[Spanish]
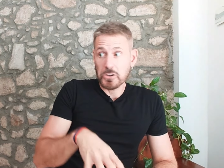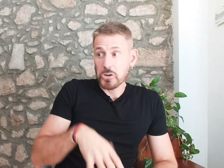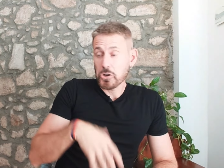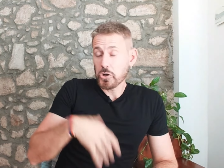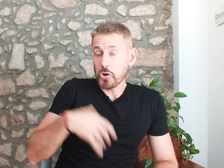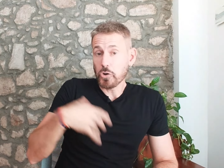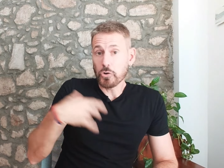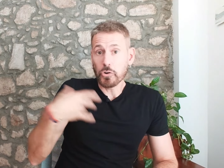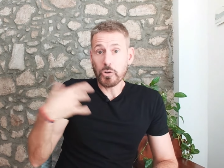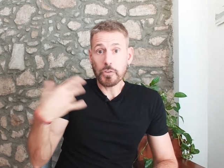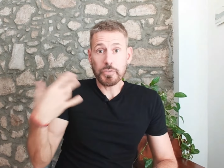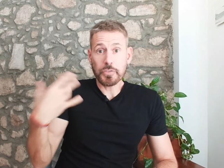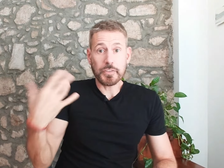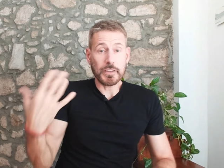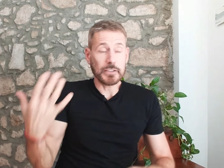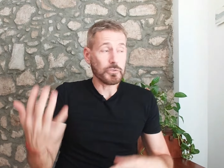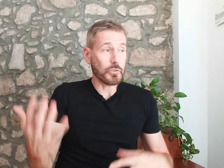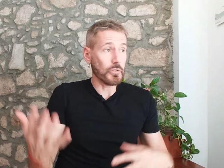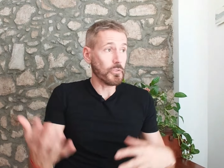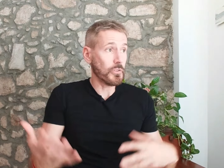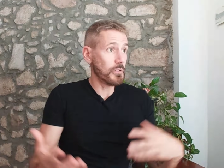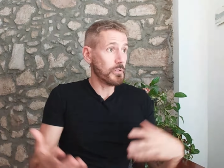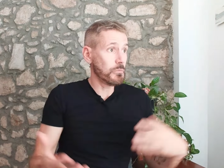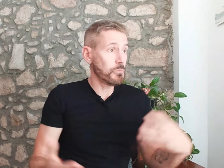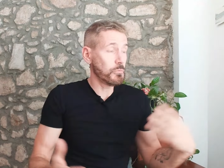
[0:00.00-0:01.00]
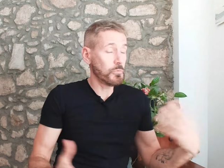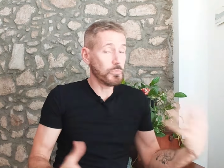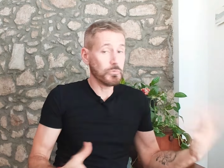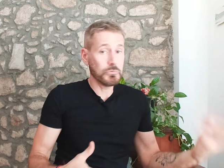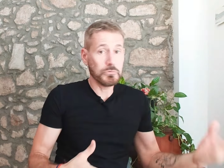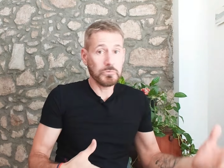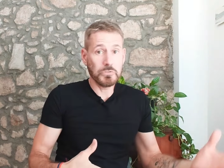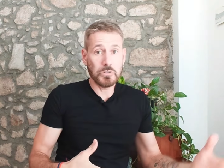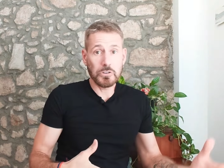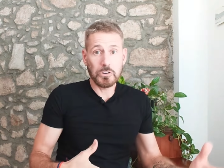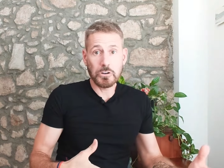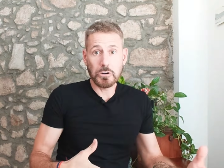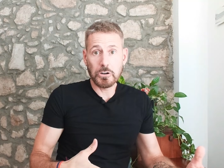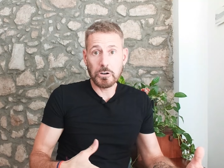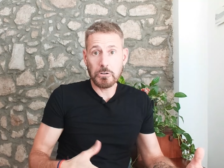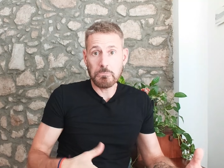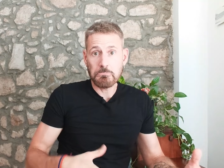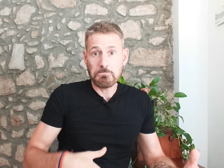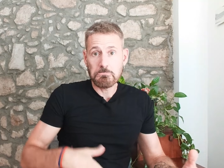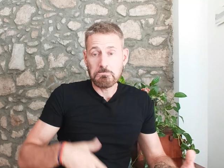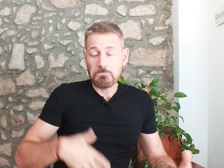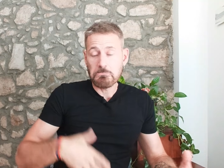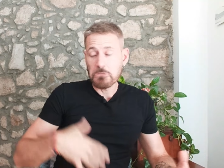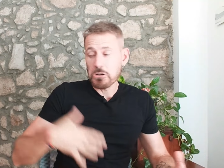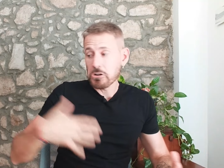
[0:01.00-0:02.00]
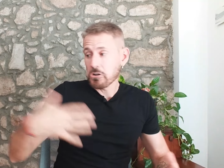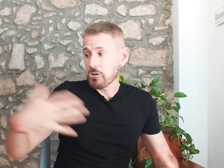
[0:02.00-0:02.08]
conoce a todo el mundo,